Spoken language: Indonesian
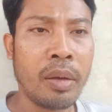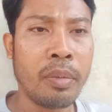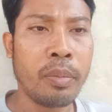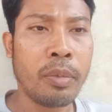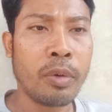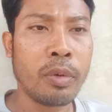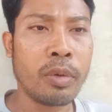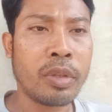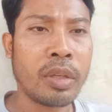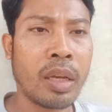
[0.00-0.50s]

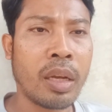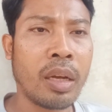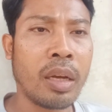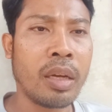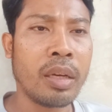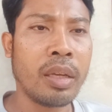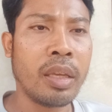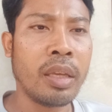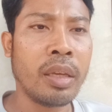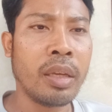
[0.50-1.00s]

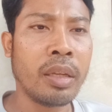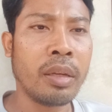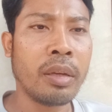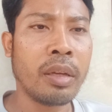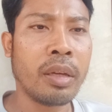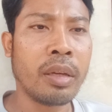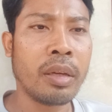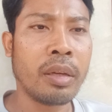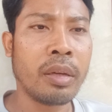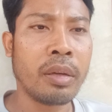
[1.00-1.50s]
berusaha ingin
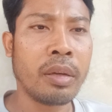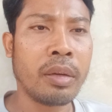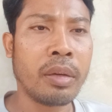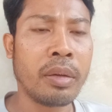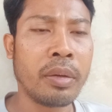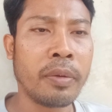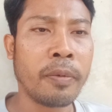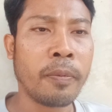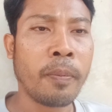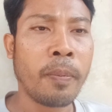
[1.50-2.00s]

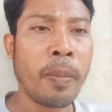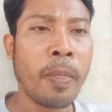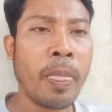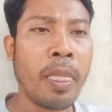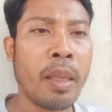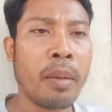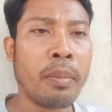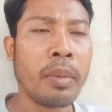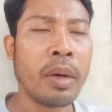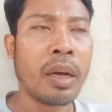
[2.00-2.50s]
uh,
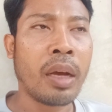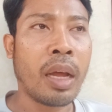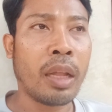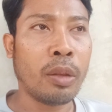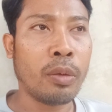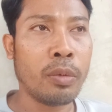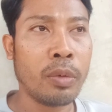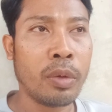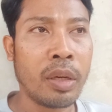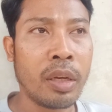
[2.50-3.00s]

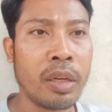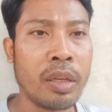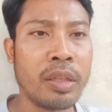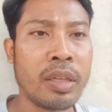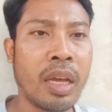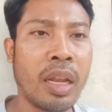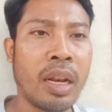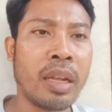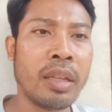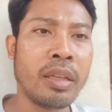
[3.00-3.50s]
mengatur eh,
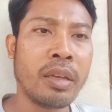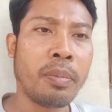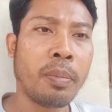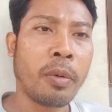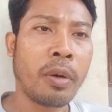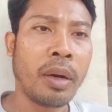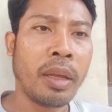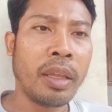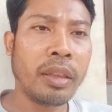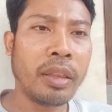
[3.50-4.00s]
jalannya
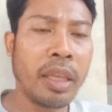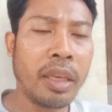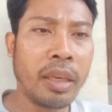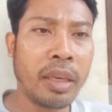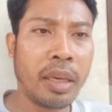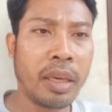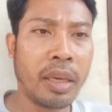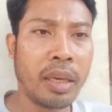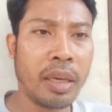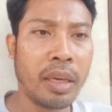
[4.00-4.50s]

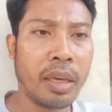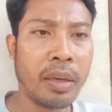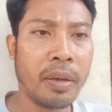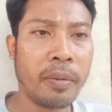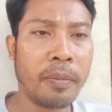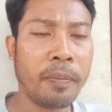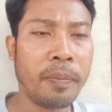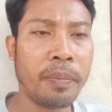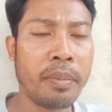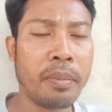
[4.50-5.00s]
politik,
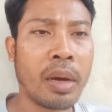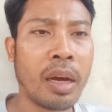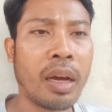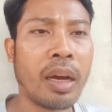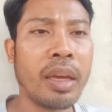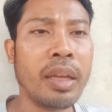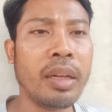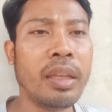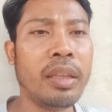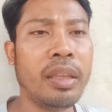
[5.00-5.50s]

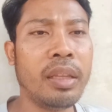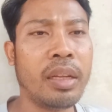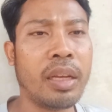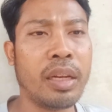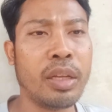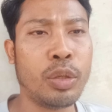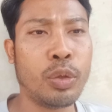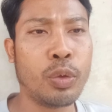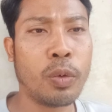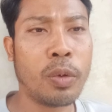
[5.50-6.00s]
maka ini
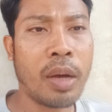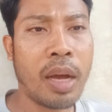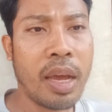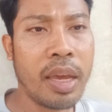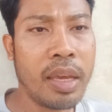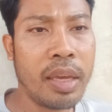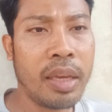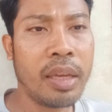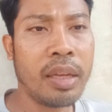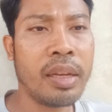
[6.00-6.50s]
tidak
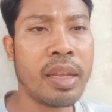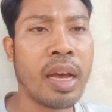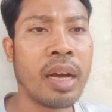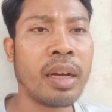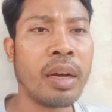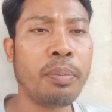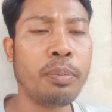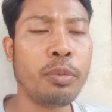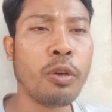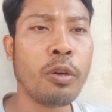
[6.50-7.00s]
disukai,
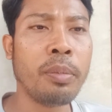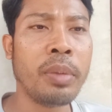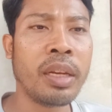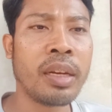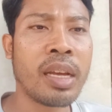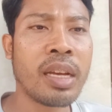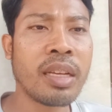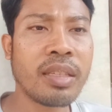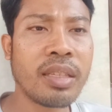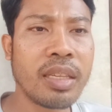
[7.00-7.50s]
dianggap
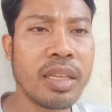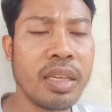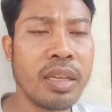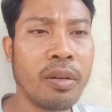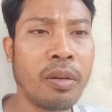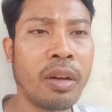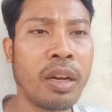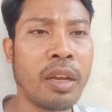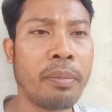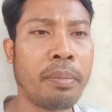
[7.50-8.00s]
dominasi
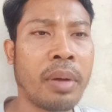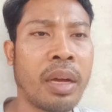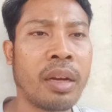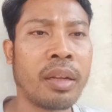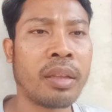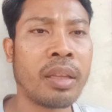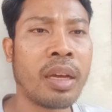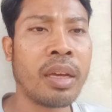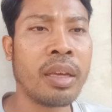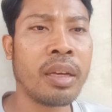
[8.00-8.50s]
oleh
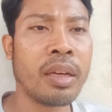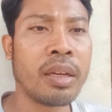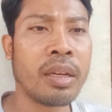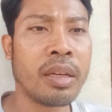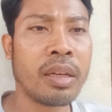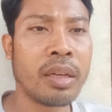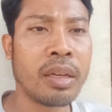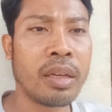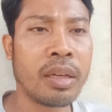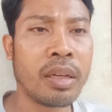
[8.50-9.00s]
partai
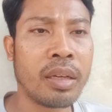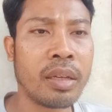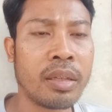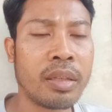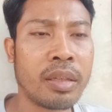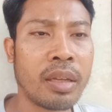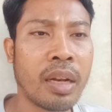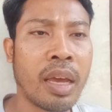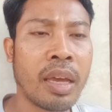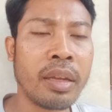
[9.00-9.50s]
uh,
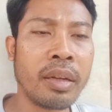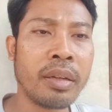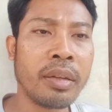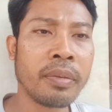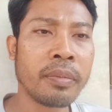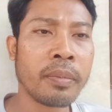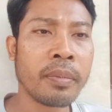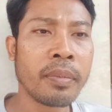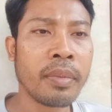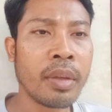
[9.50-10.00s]
selain
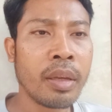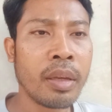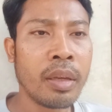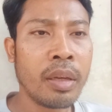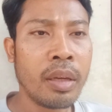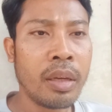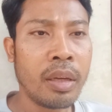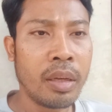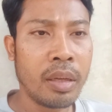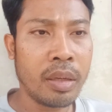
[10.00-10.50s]

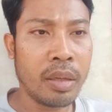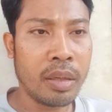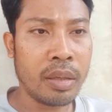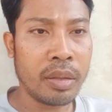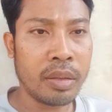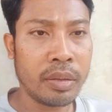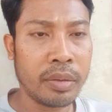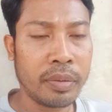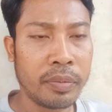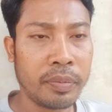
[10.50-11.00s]

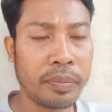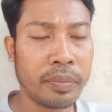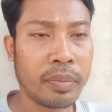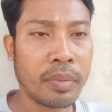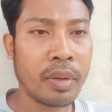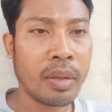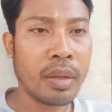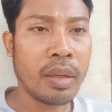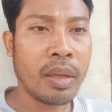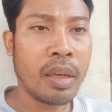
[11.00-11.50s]
uh,
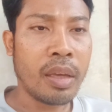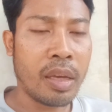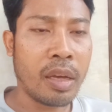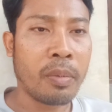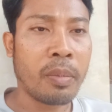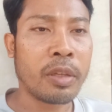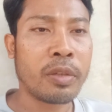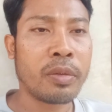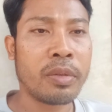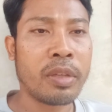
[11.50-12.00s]

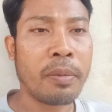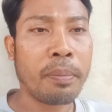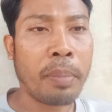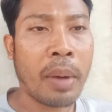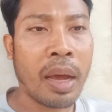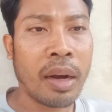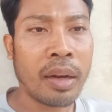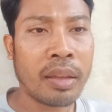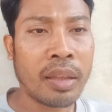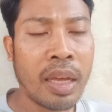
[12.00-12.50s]
ya maksudnya
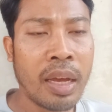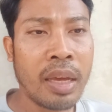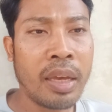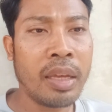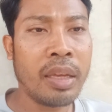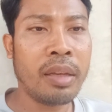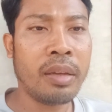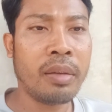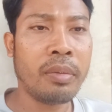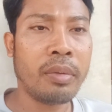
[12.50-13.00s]

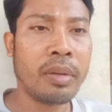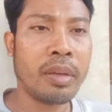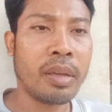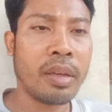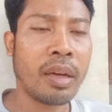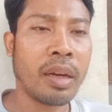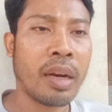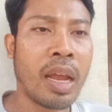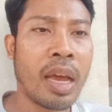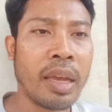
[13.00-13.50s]
partai
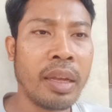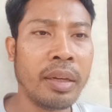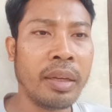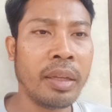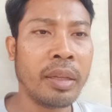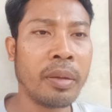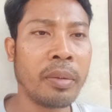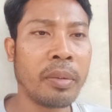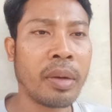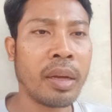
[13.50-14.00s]
yang lain
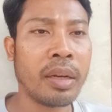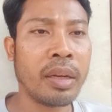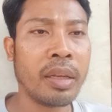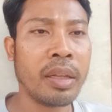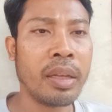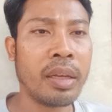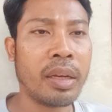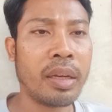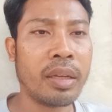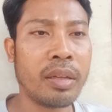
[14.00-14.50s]
gitu kan.
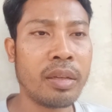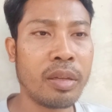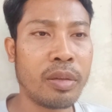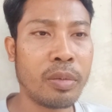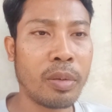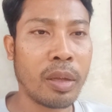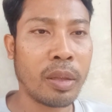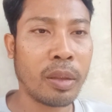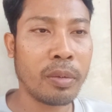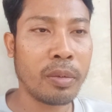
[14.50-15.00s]
Ini kan
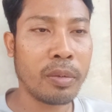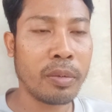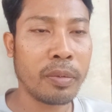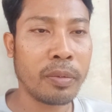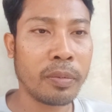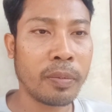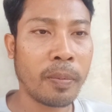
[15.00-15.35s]
sesuatu